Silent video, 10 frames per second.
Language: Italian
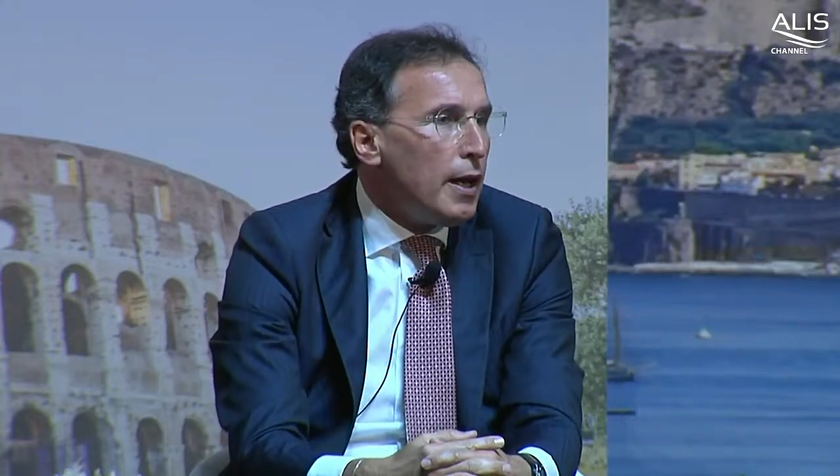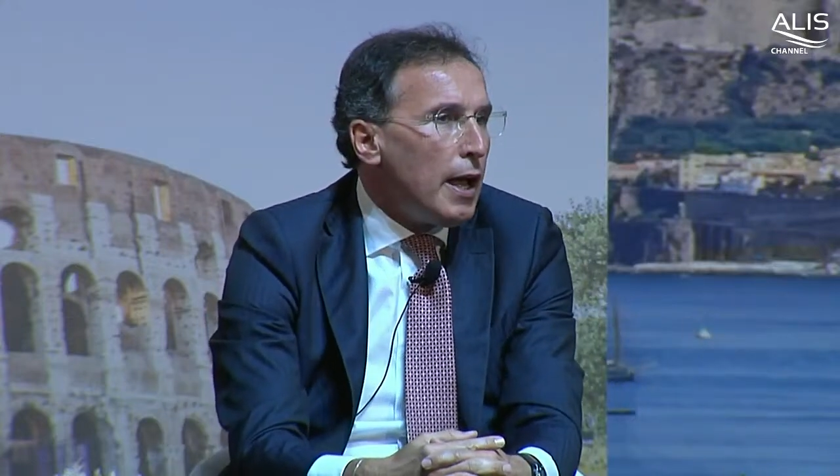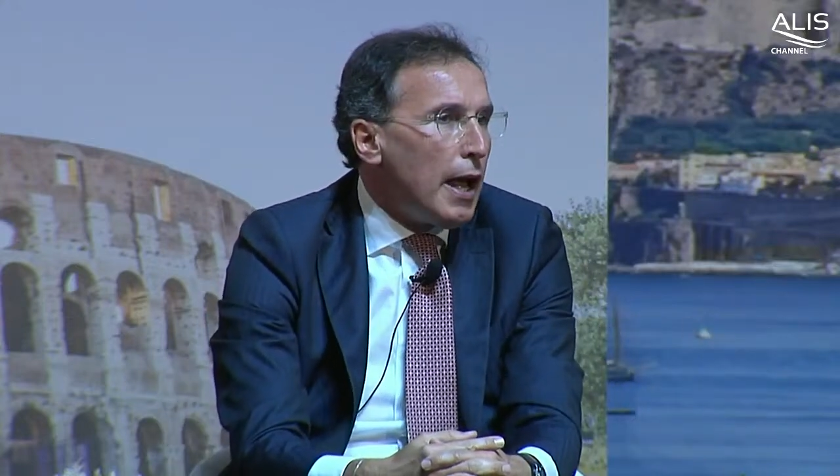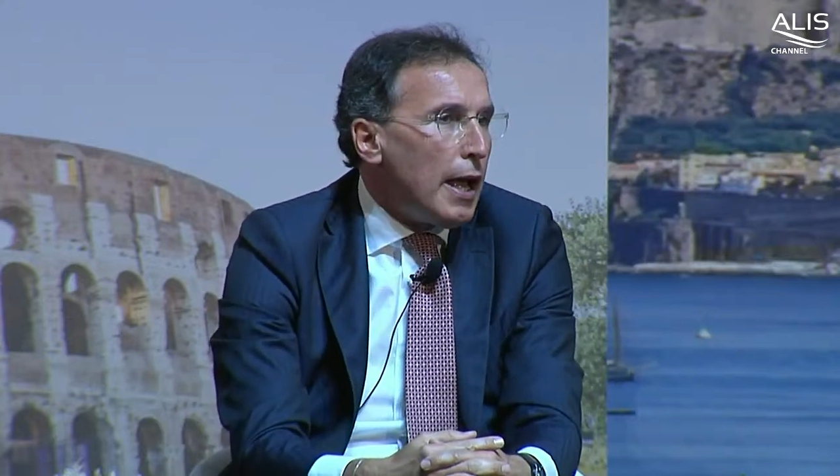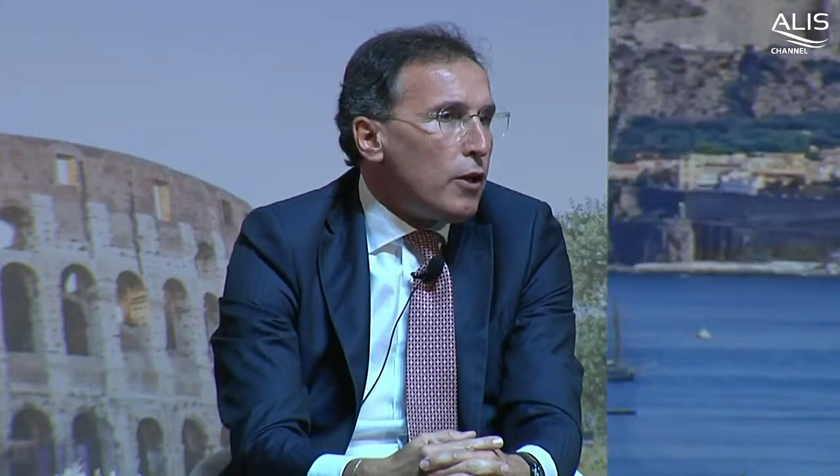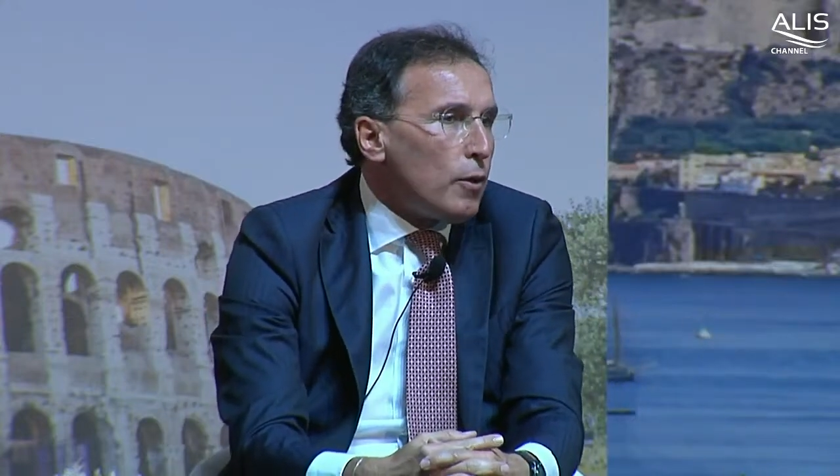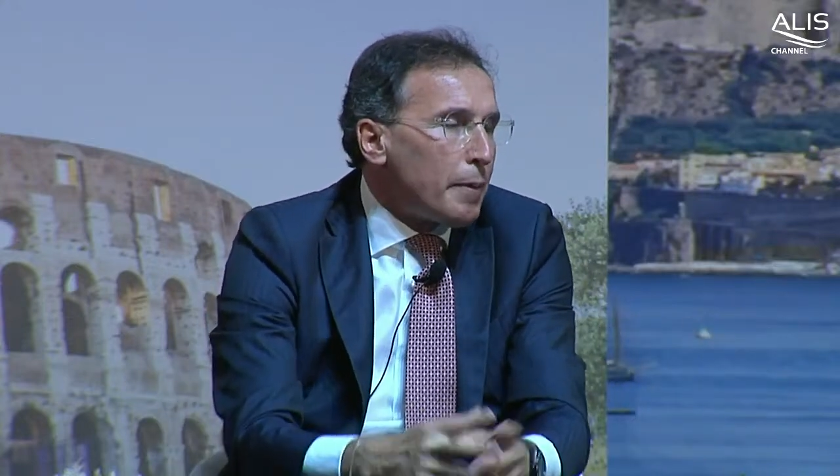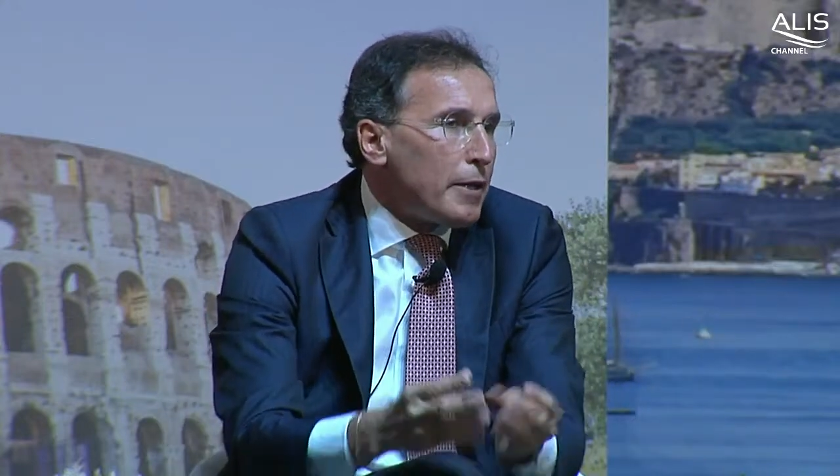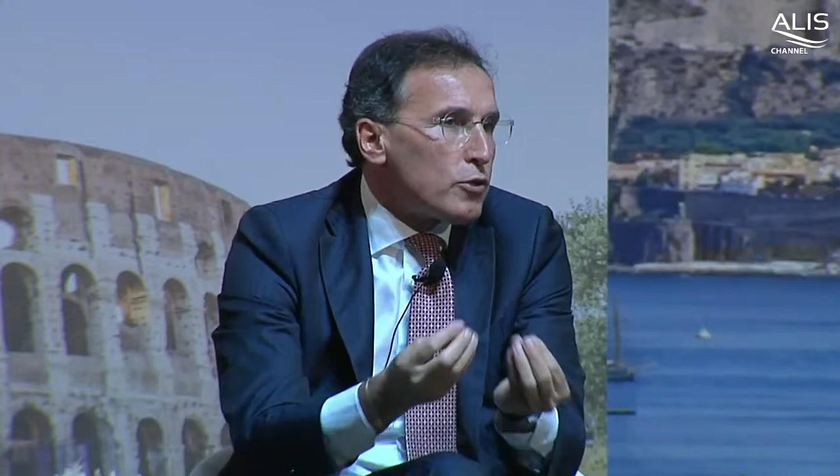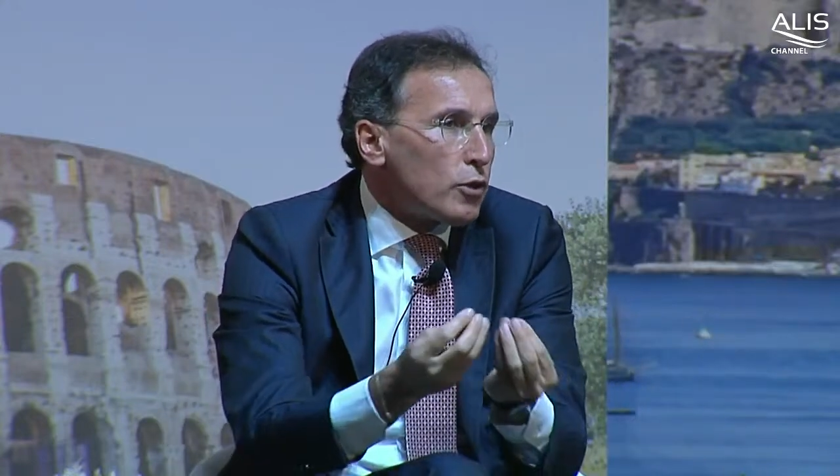E io
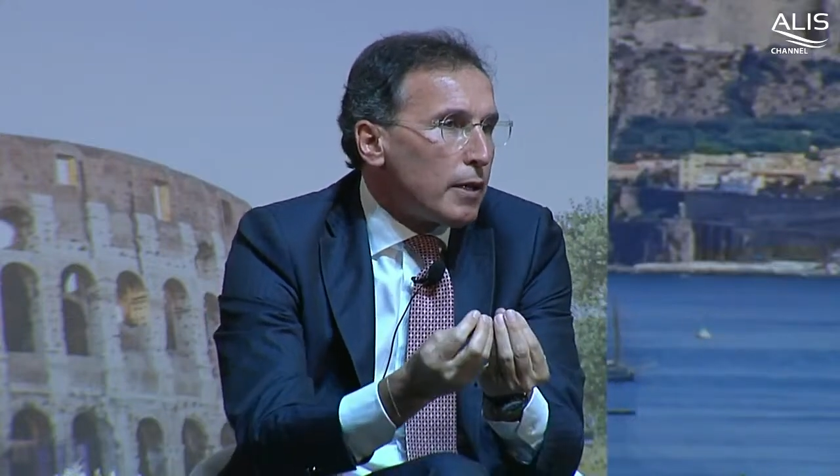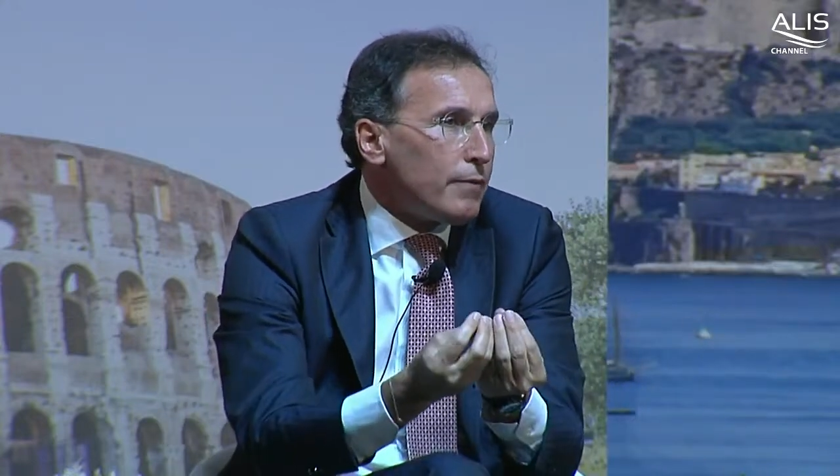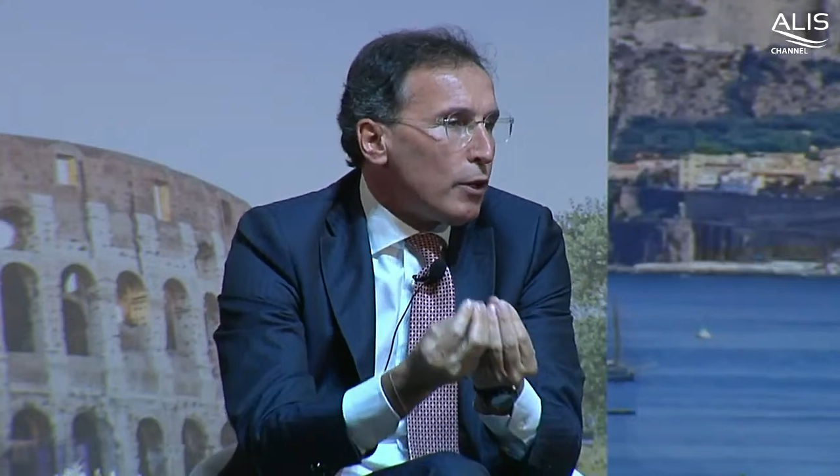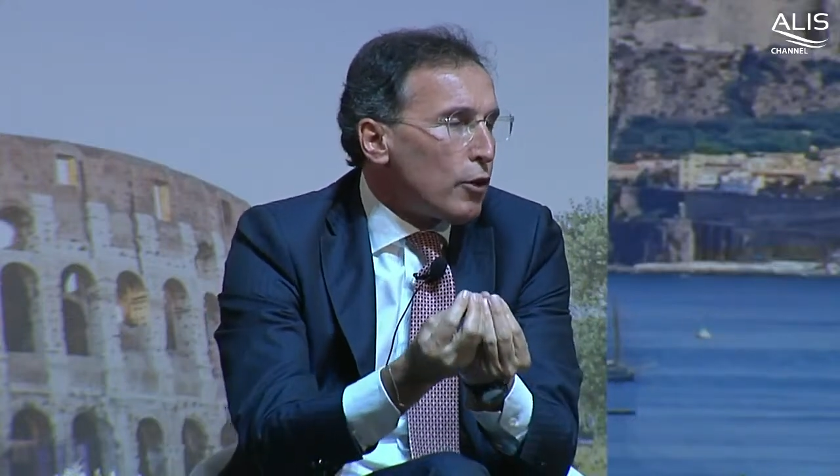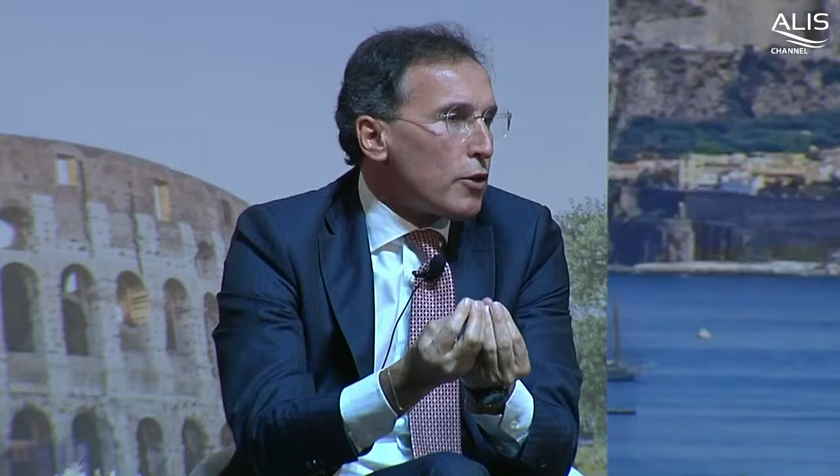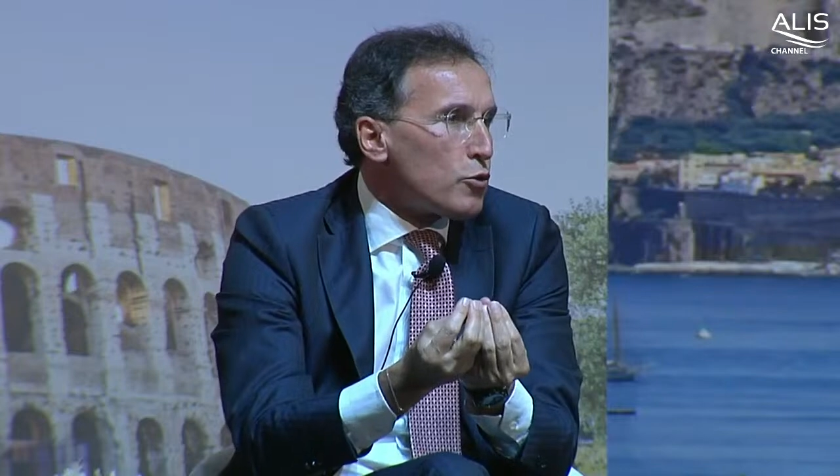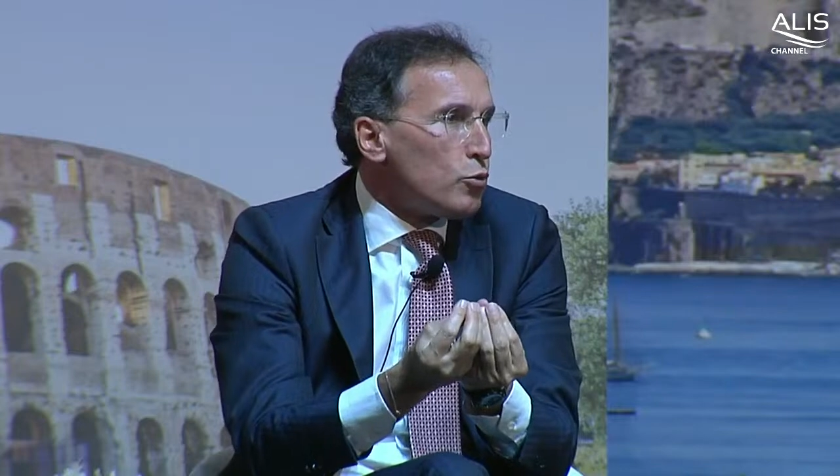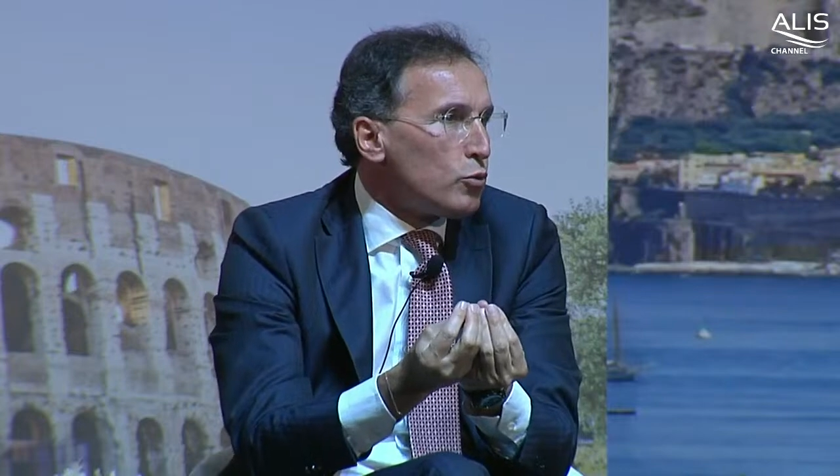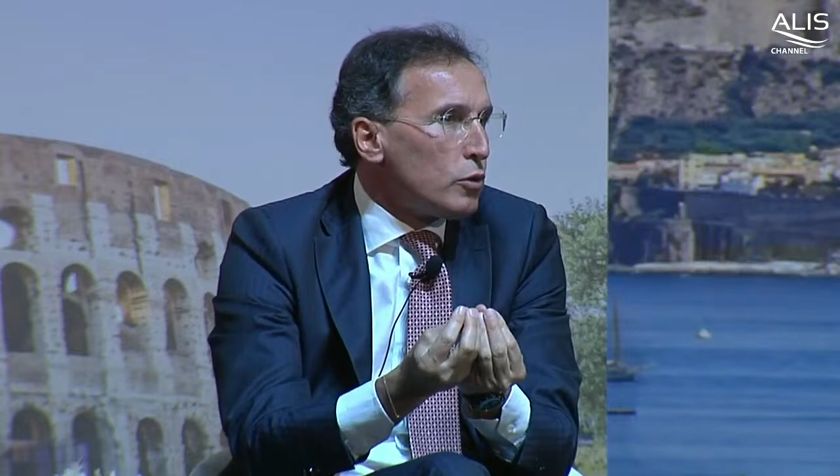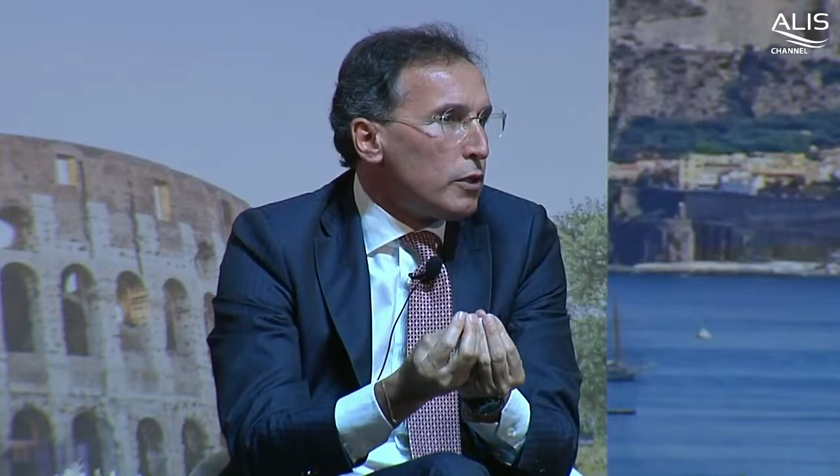penso che il valore
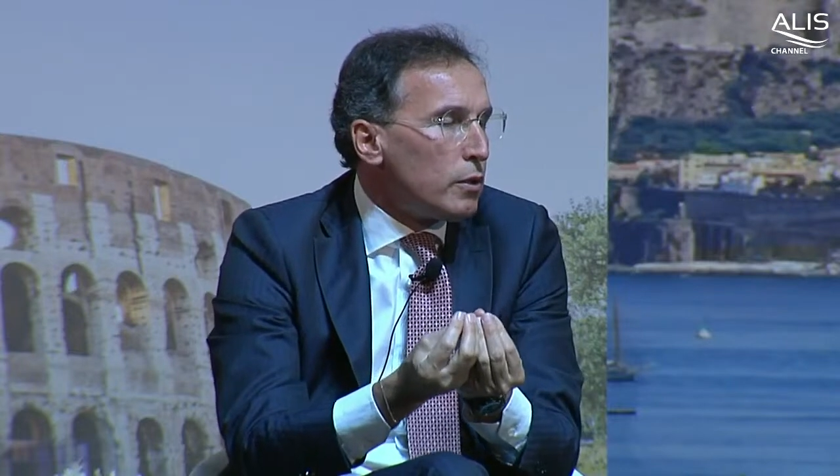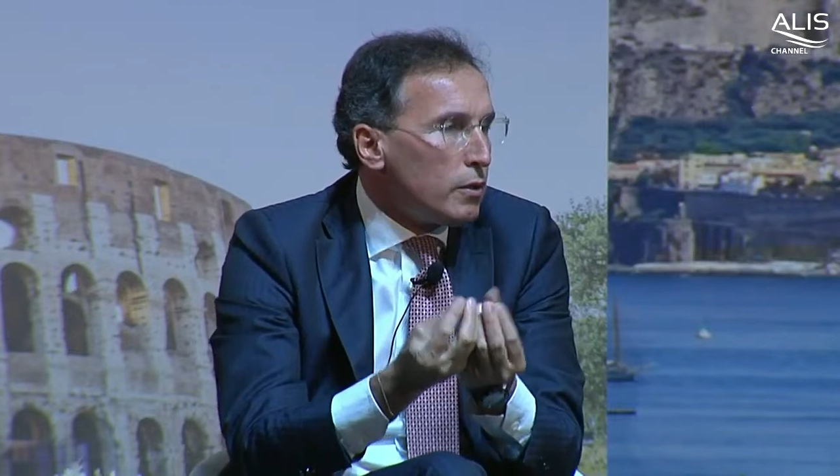aggiunto di,